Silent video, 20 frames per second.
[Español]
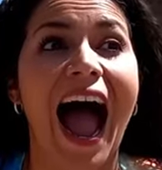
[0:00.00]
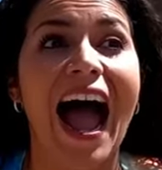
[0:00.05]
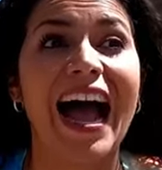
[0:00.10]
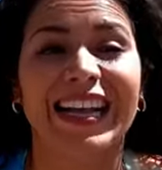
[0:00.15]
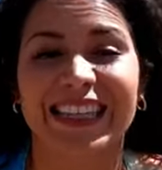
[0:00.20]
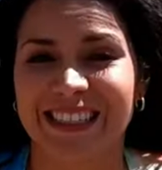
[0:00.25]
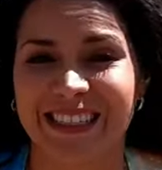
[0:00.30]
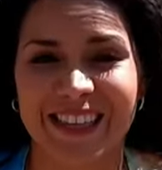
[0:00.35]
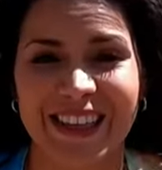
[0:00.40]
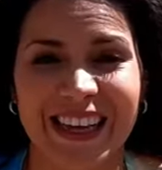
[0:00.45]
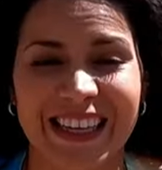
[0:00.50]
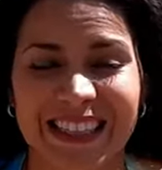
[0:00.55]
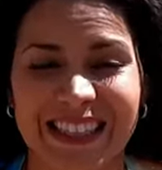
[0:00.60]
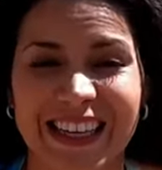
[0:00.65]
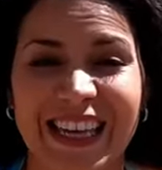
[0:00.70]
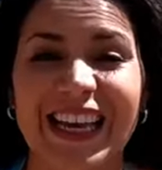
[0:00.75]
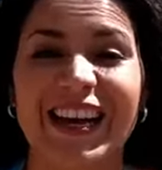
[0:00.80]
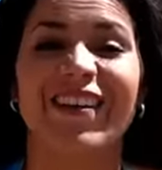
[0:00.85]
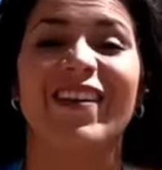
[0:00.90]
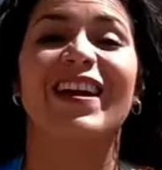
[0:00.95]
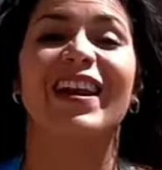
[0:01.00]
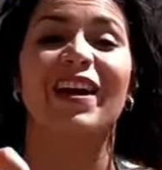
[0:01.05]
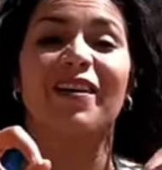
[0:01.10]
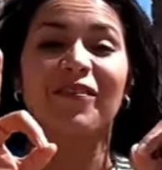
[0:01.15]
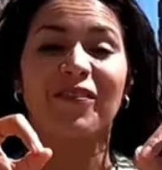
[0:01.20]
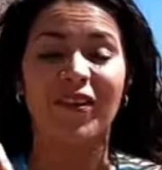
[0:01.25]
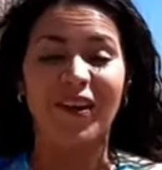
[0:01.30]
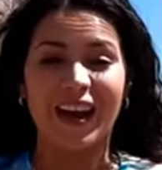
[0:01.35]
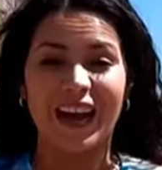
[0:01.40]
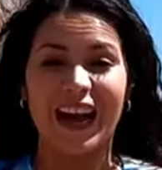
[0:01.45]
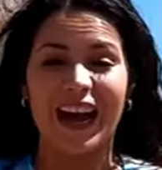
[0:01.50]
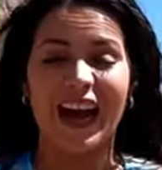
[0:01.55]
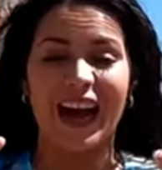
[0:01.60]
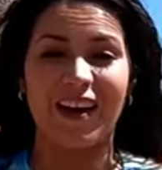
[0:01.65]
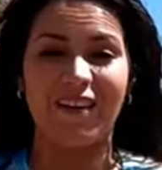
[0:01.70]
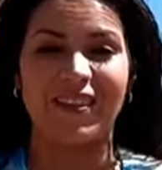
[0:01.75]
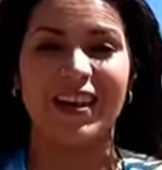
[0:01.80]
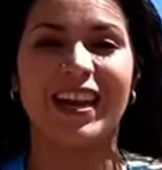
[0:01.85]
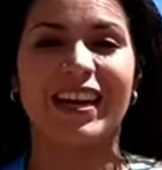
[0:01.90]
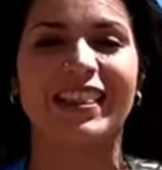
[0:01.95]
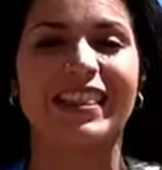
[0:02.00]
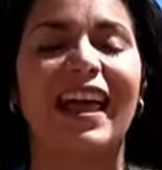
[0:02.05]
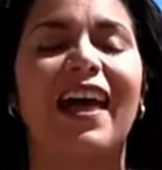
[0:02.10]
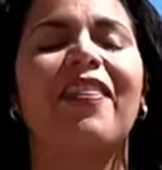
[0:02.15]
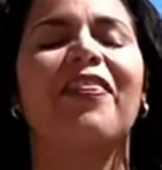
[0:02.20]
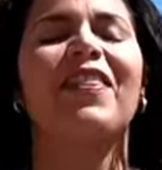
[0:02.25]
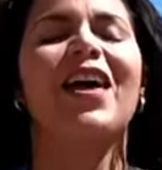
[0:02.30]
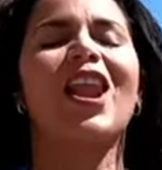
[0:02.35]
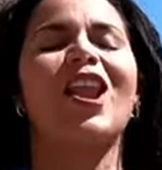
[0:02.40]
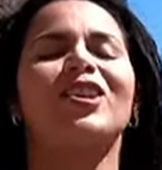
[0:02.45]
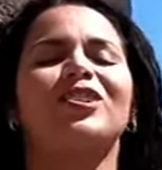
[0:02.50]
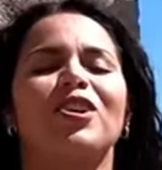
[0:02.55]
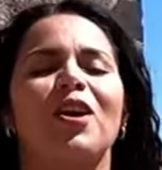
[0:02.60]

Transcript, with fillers: Estoy así con la boca abierta de lo